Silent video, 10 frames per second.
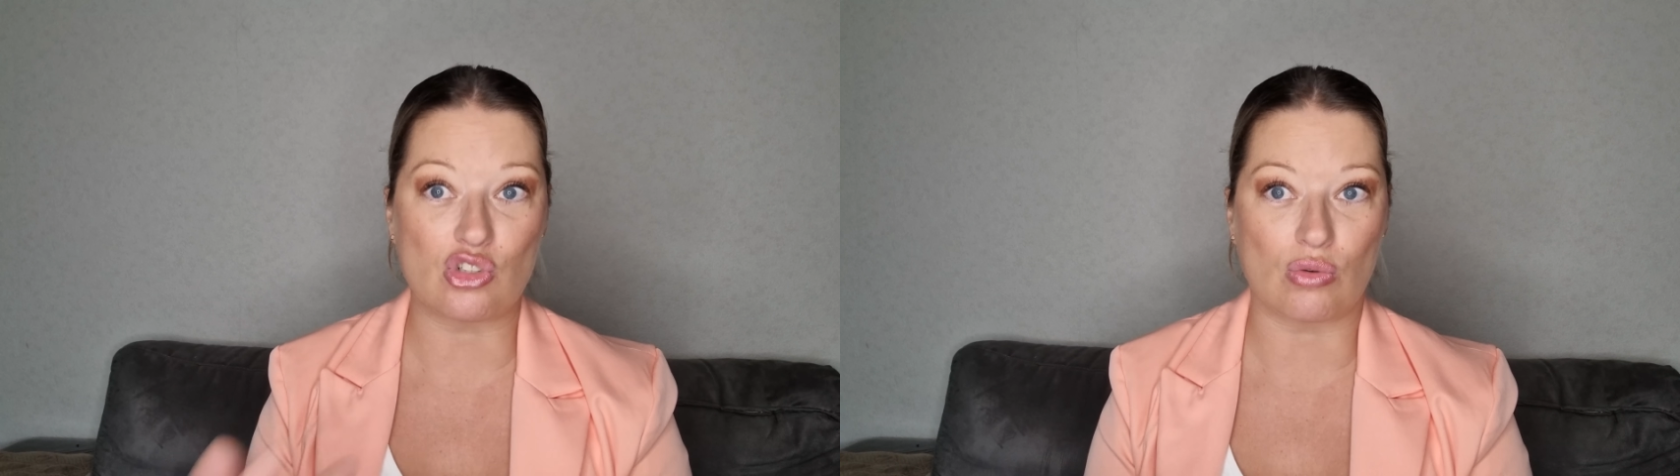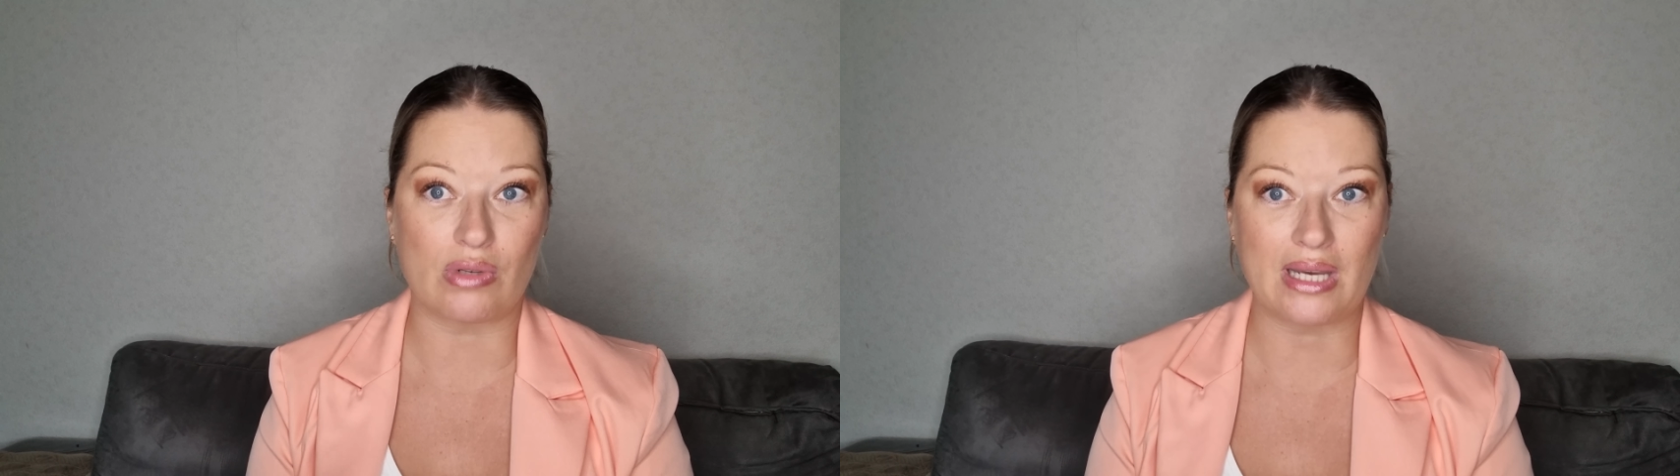
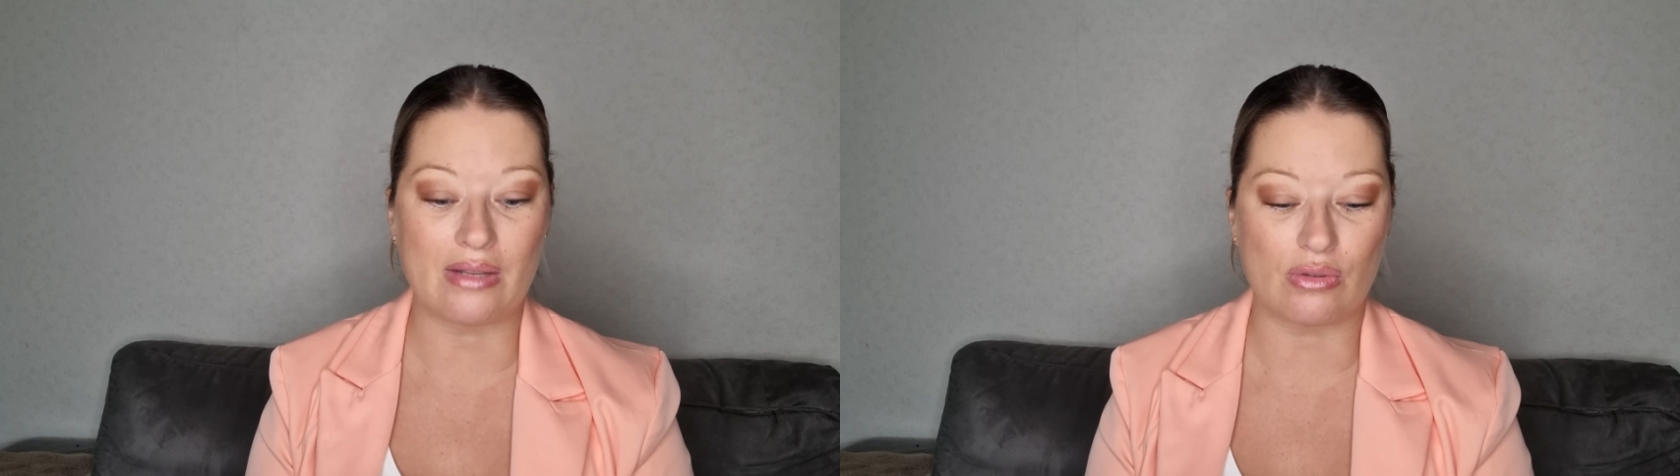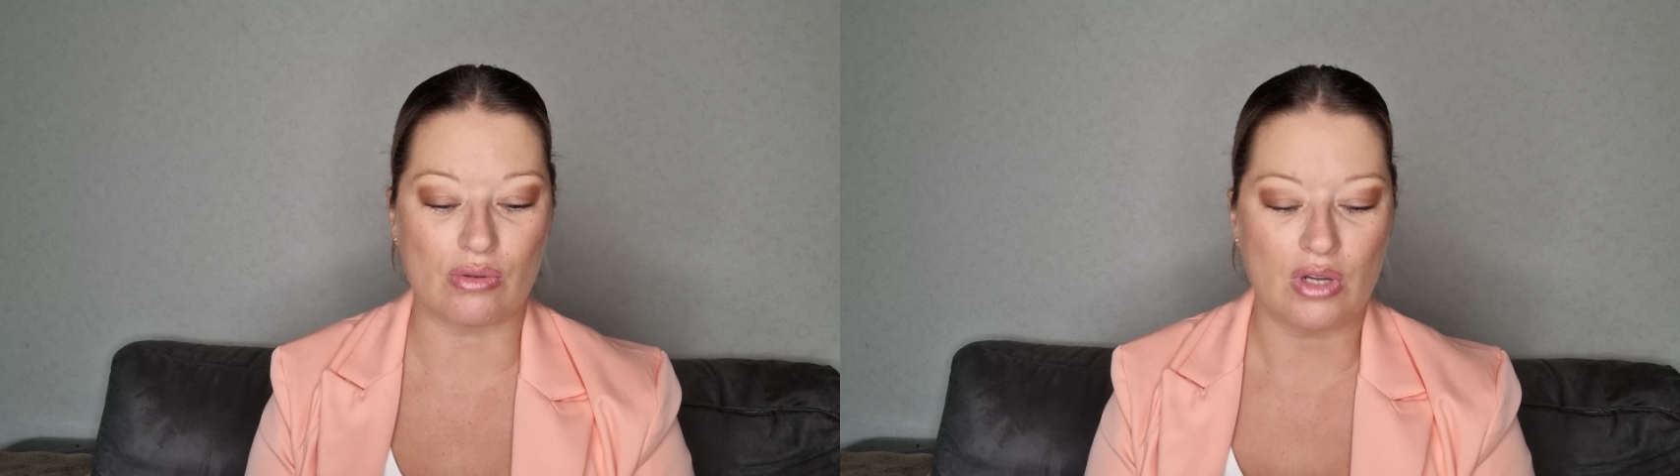Je
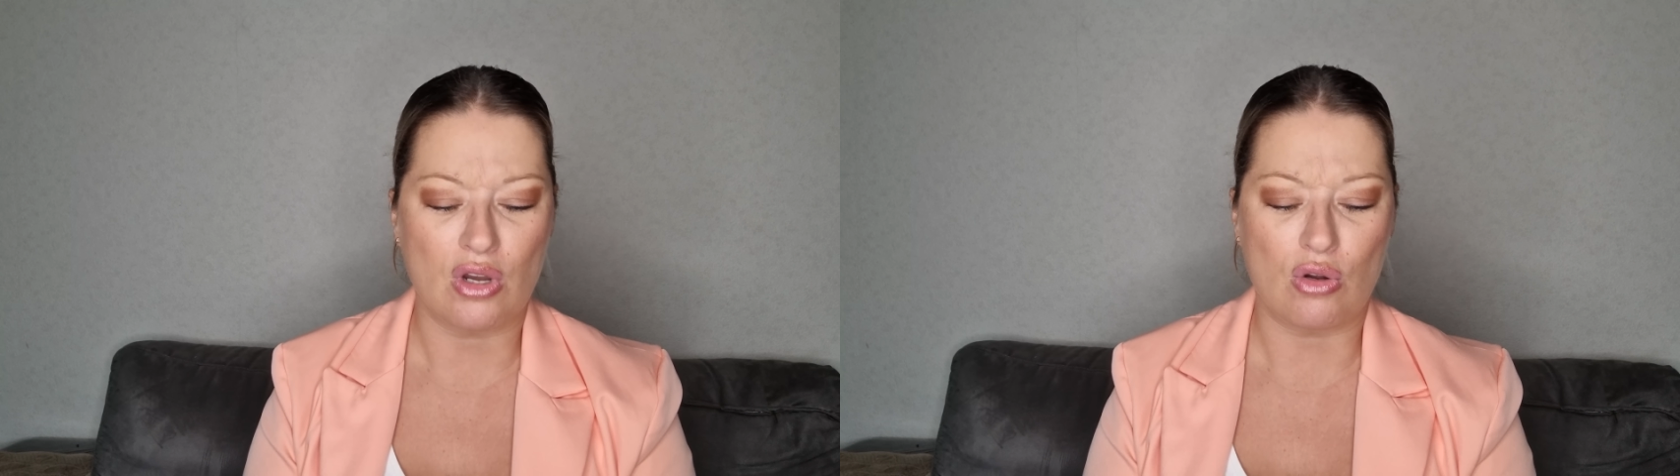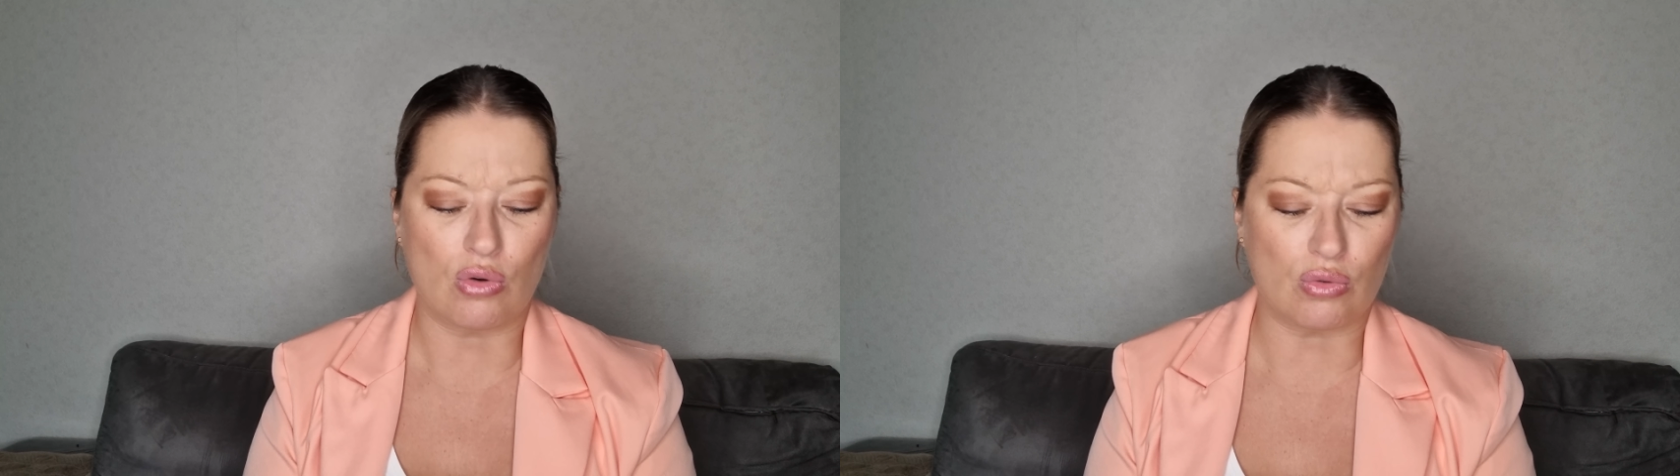regarde
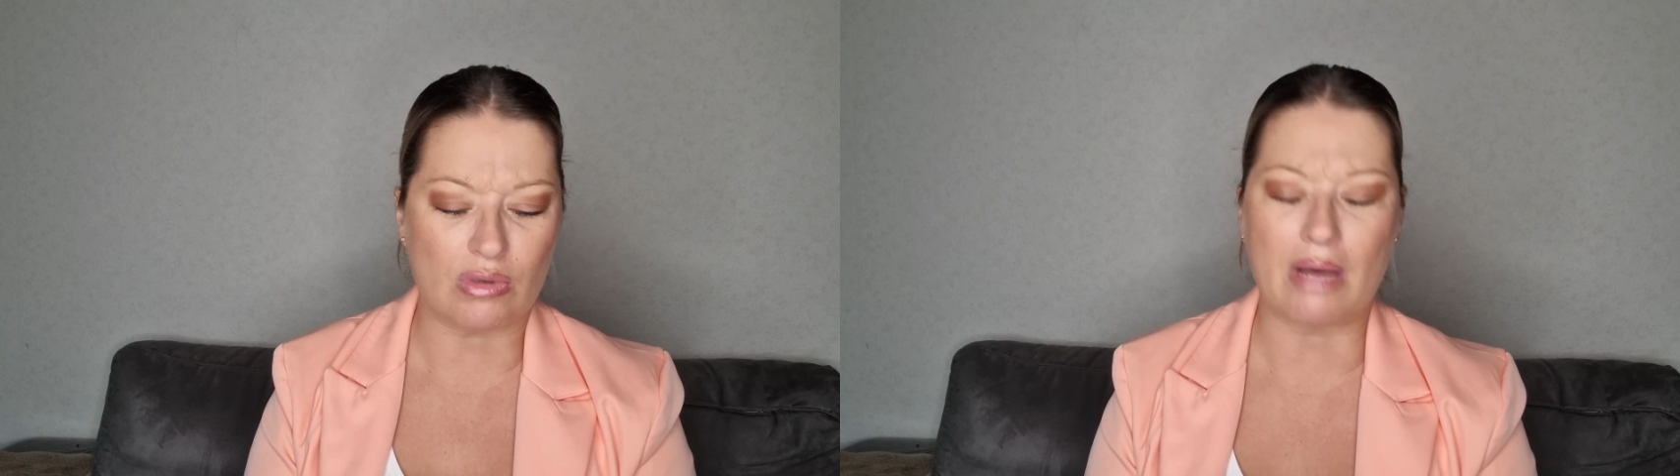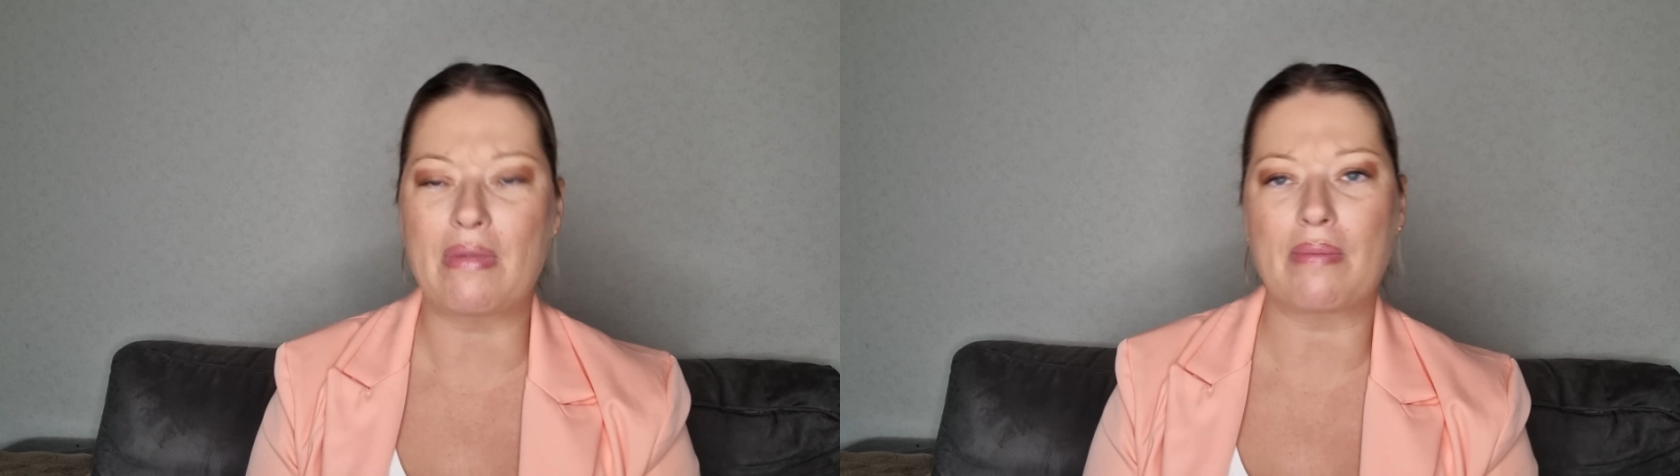le nom de
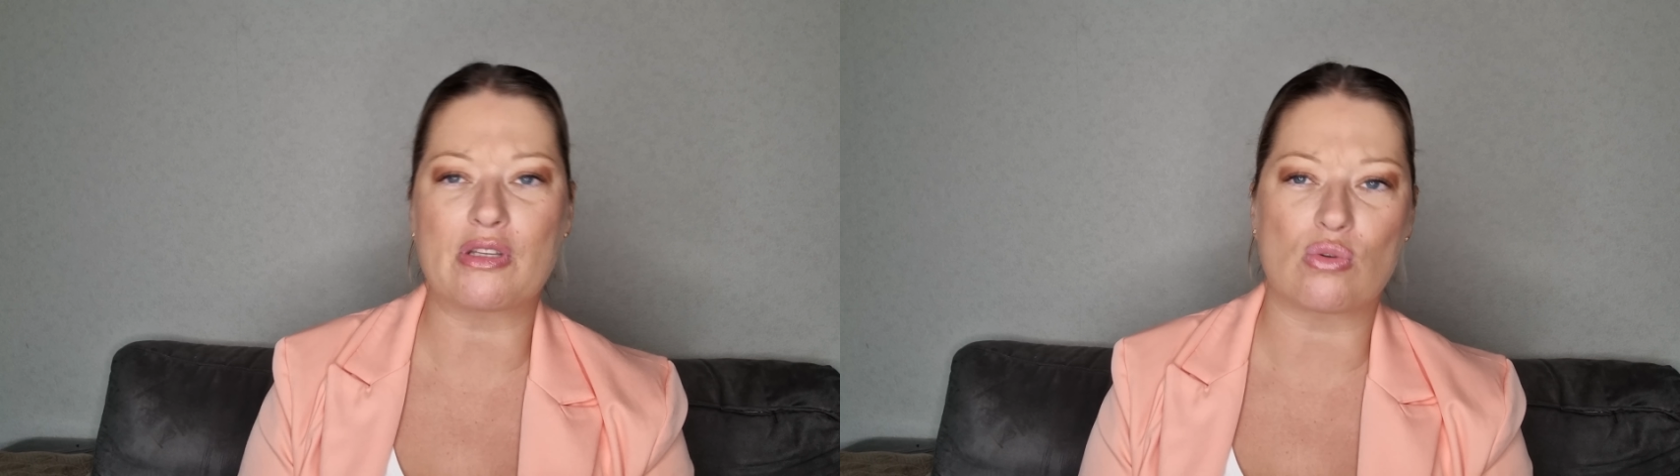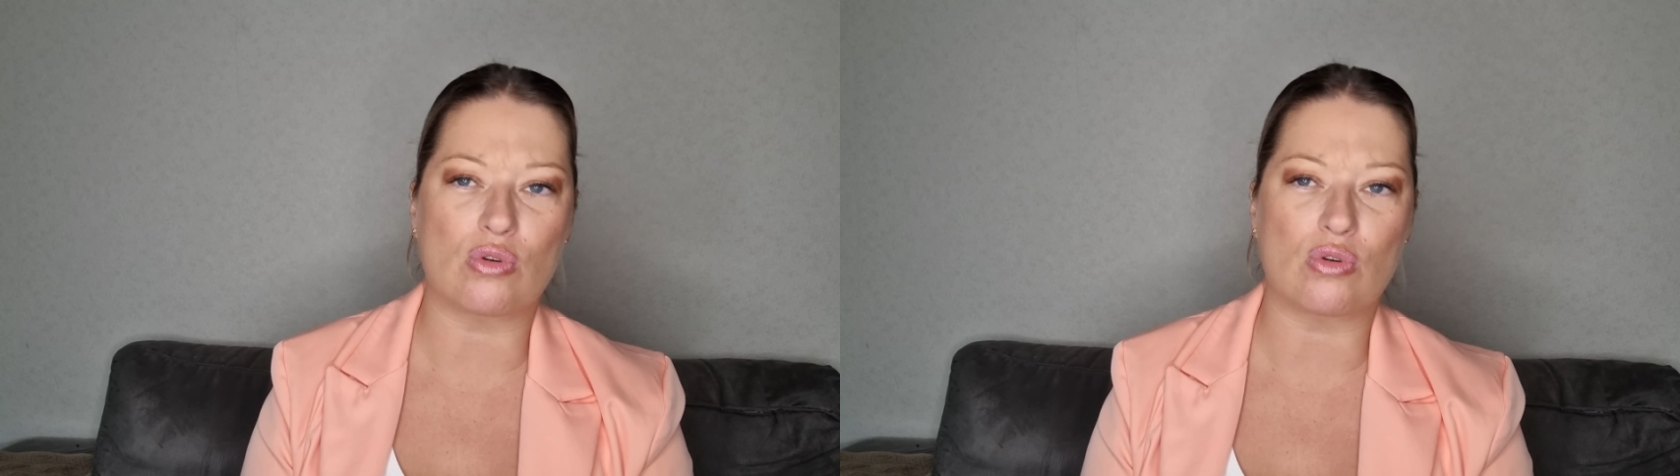la marque parce qu'on ne